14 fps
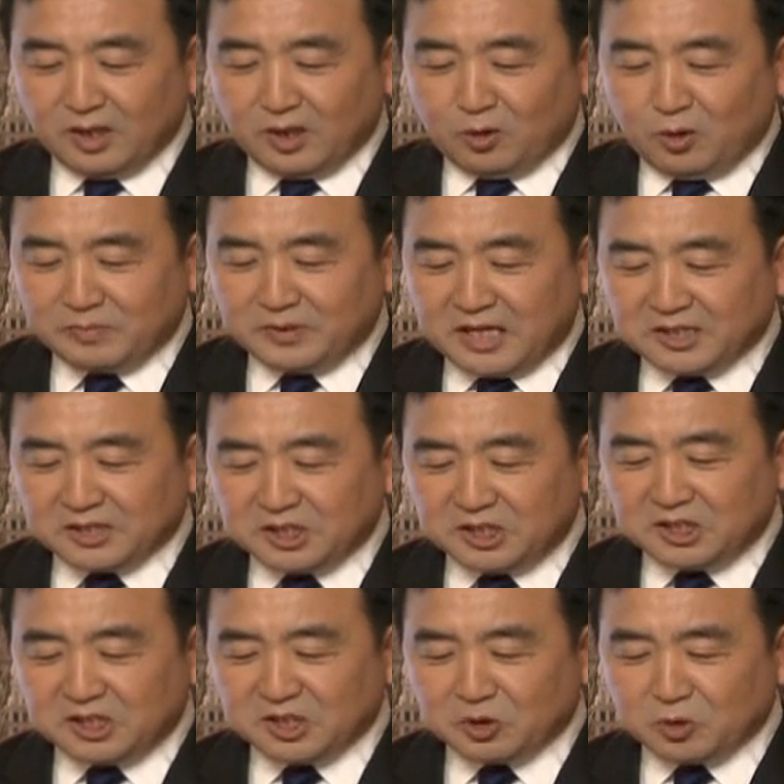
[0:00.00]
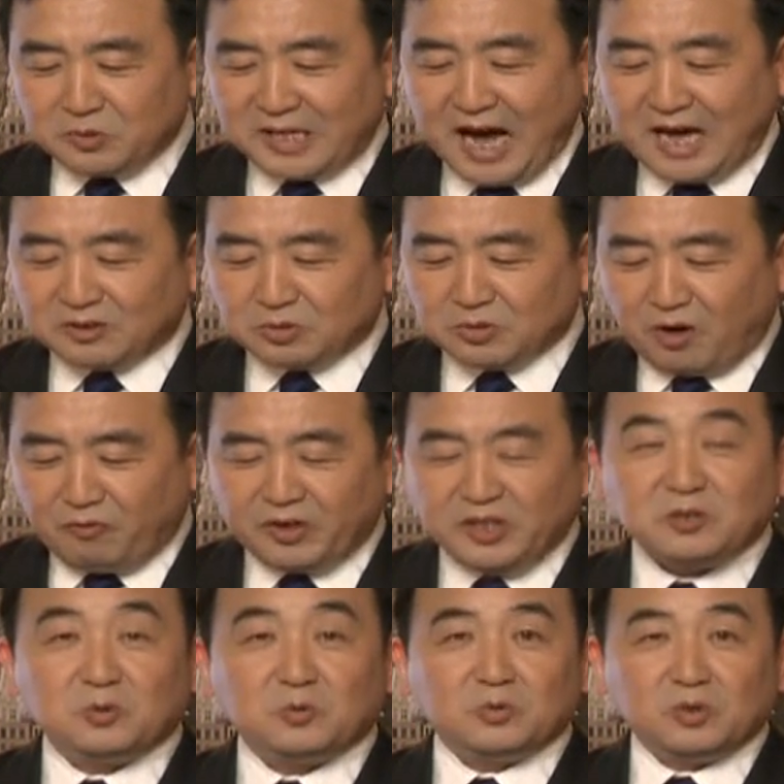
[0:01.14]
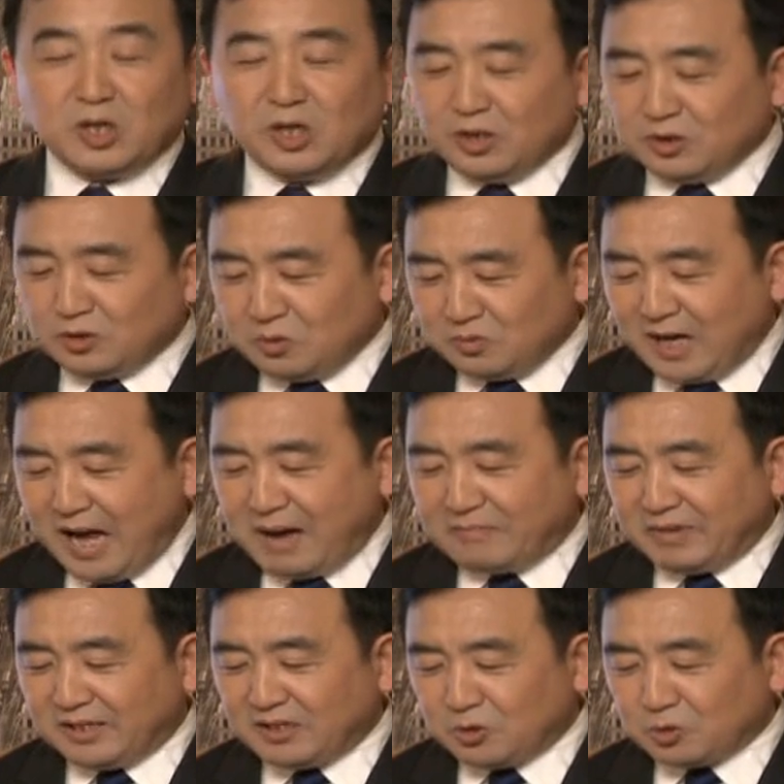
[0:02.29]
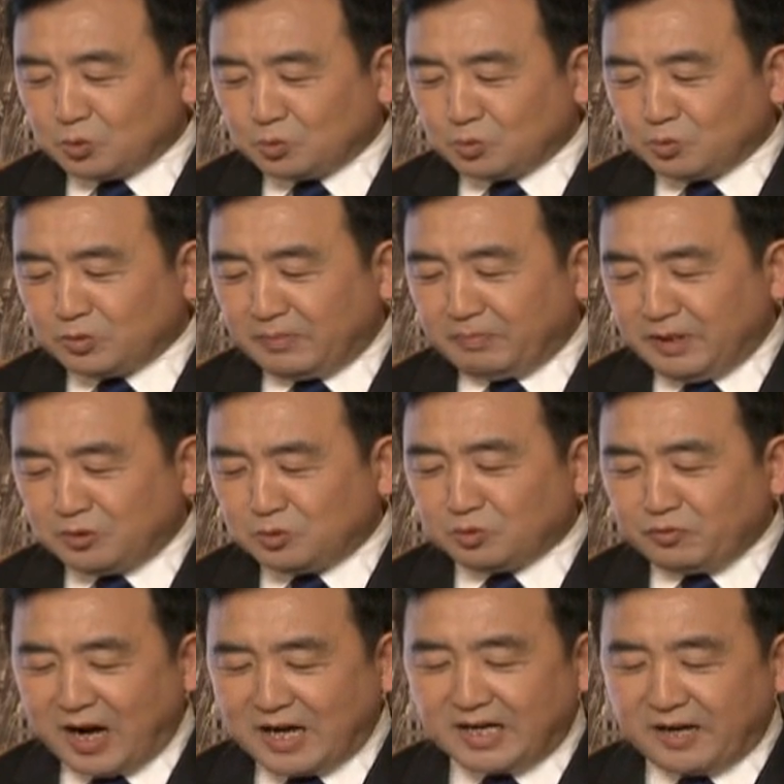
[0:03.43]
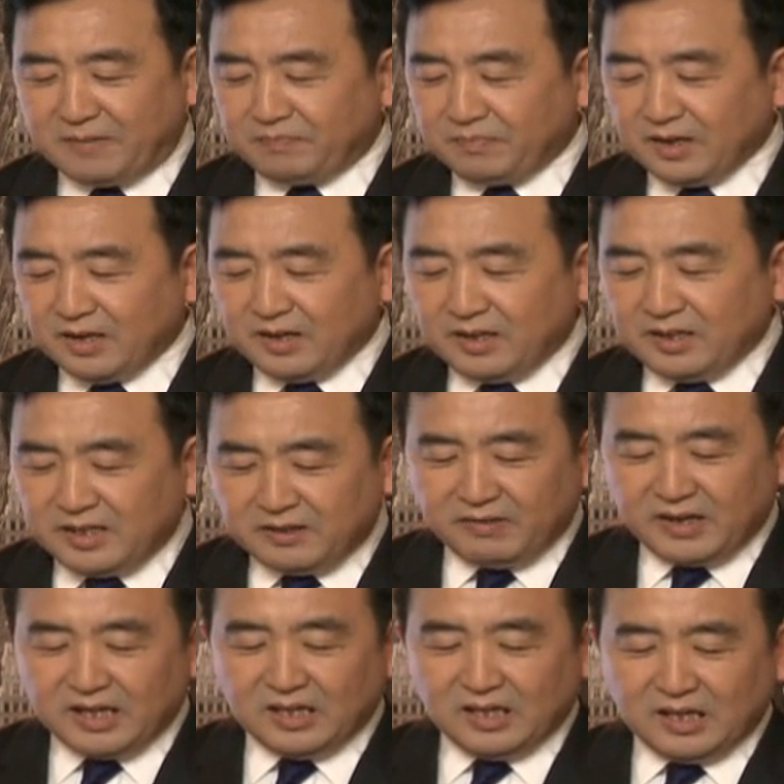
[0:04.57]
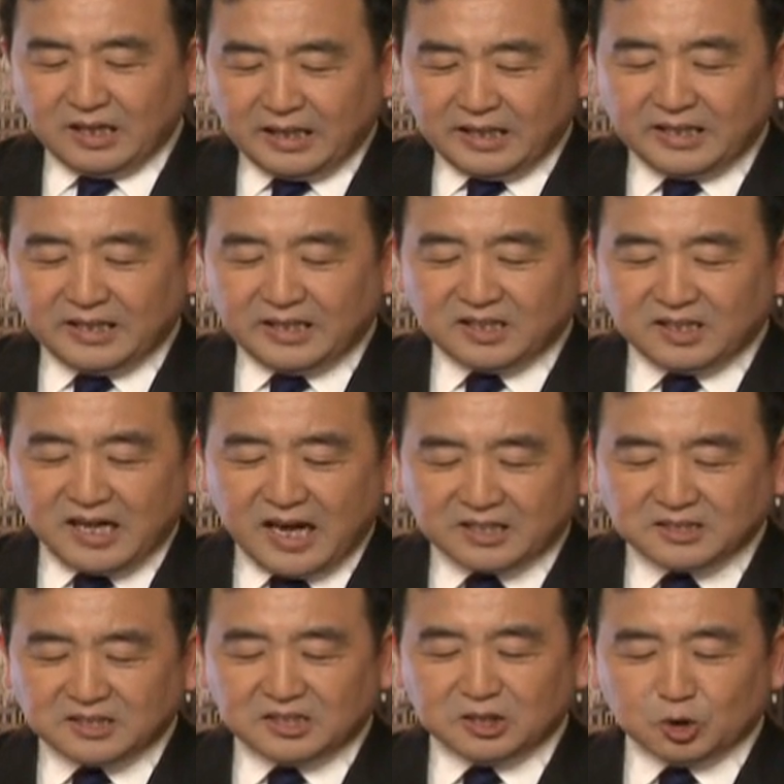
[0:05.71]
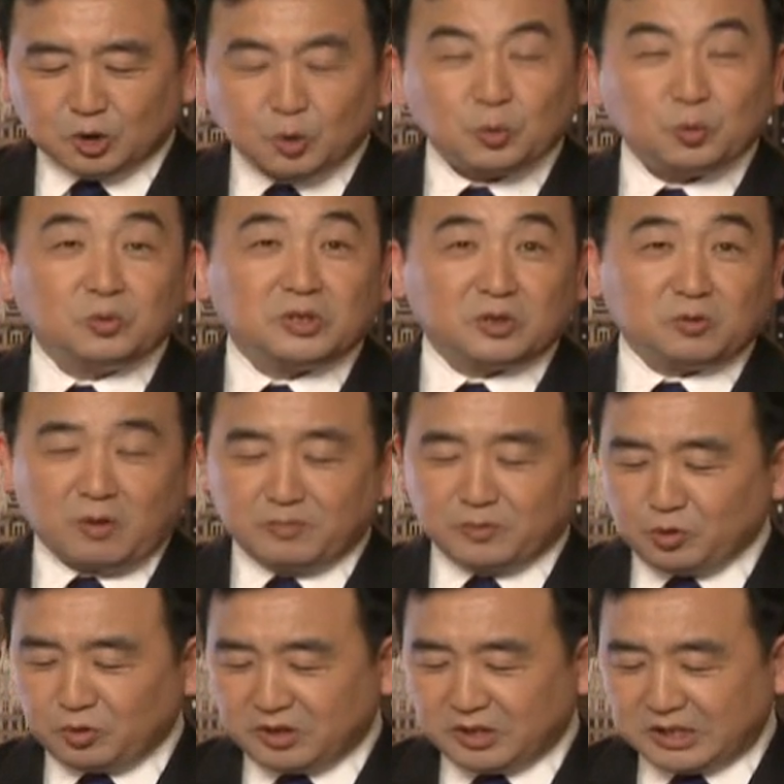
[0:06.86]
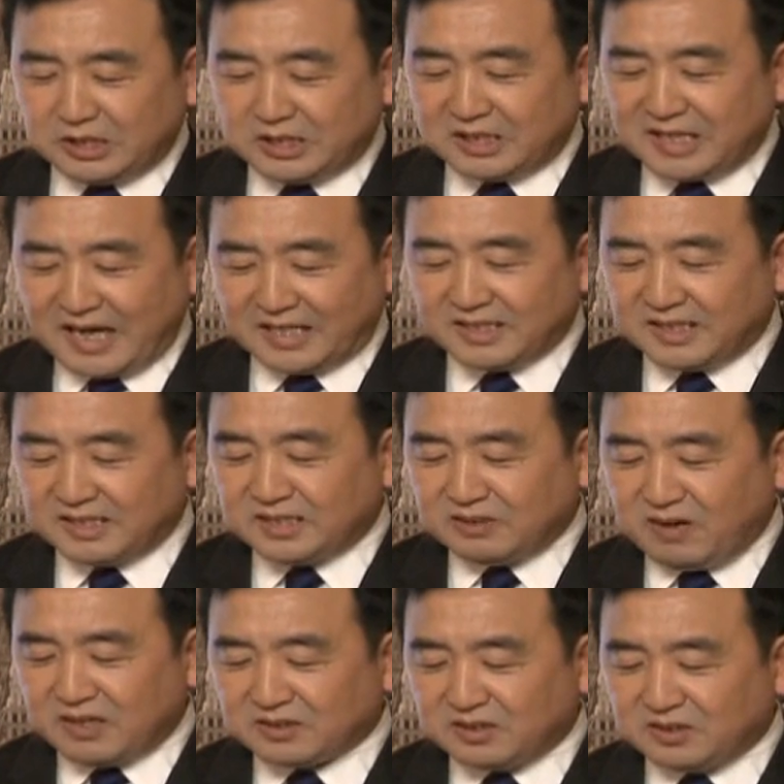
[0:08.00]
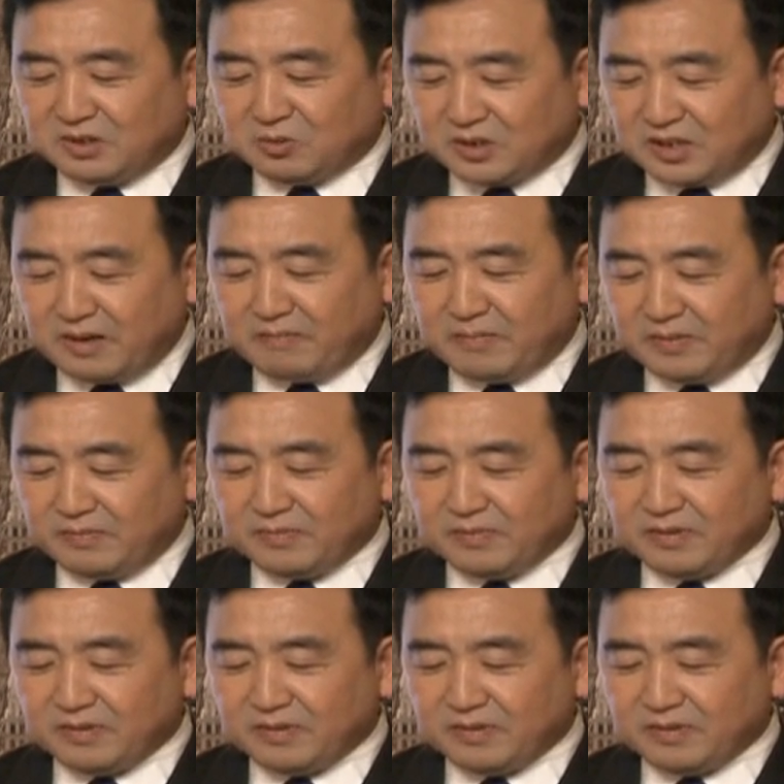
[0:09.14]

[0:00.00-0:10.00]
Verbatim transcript: 我们将支持从亚洲到非洲，从拉美到中东的民主发展。因为利益和良知促使我们去支持那些希望自由的人们，